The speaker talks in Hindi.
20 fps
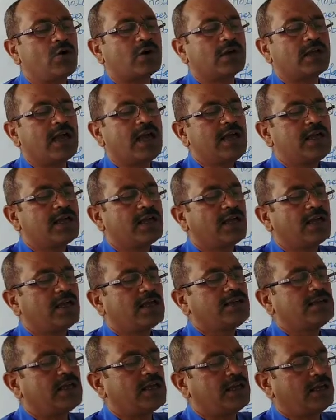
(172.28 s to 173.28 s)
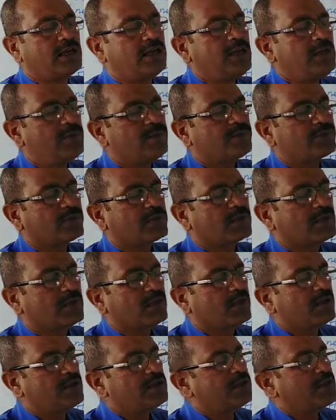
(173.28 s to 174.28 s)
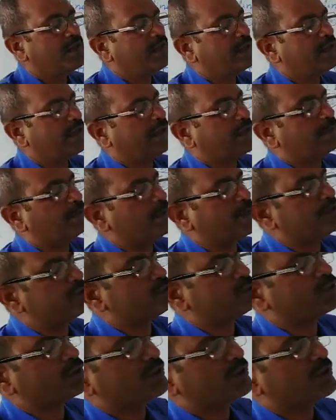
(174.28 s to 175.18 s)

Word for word: हो गया ये ये एक पेज हो